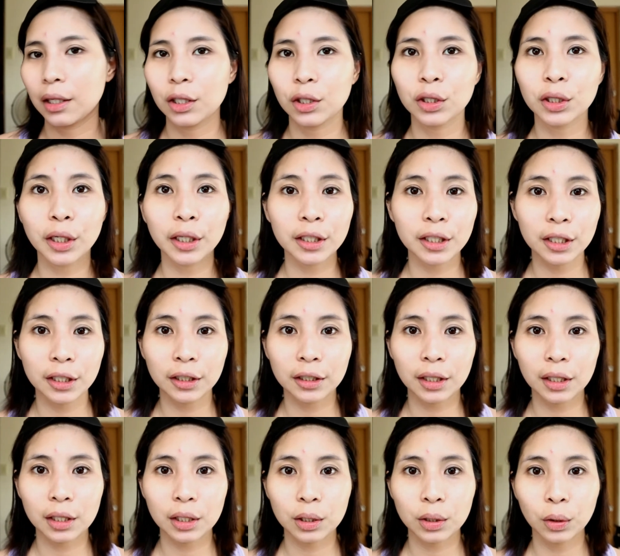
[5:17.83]
Yung dark
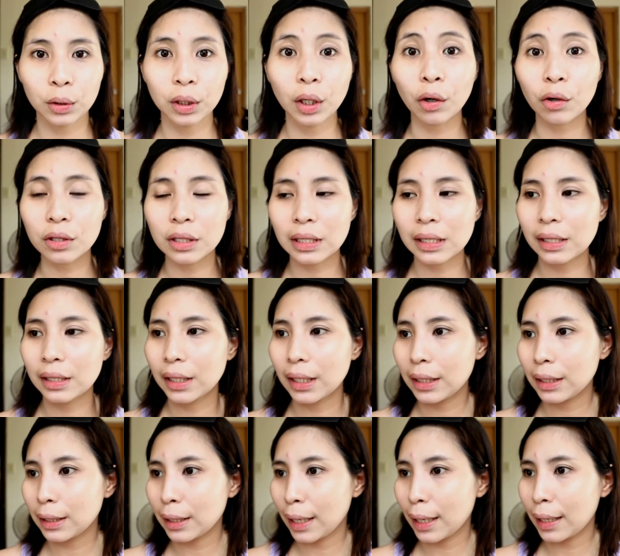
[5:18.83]
circles ko, na-conceal
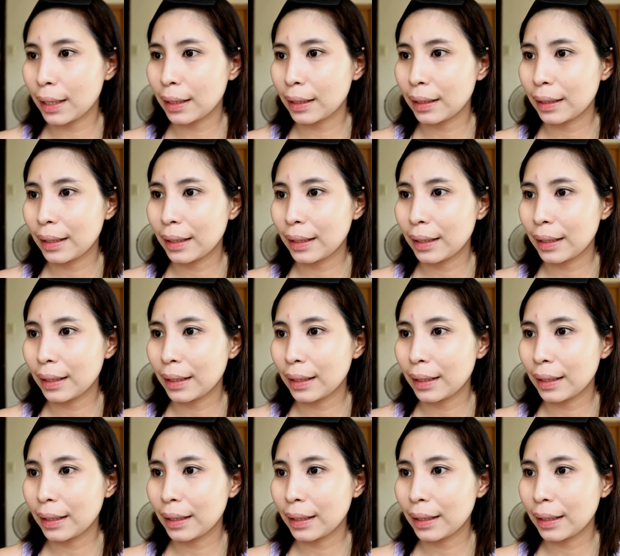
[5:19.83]
din niya.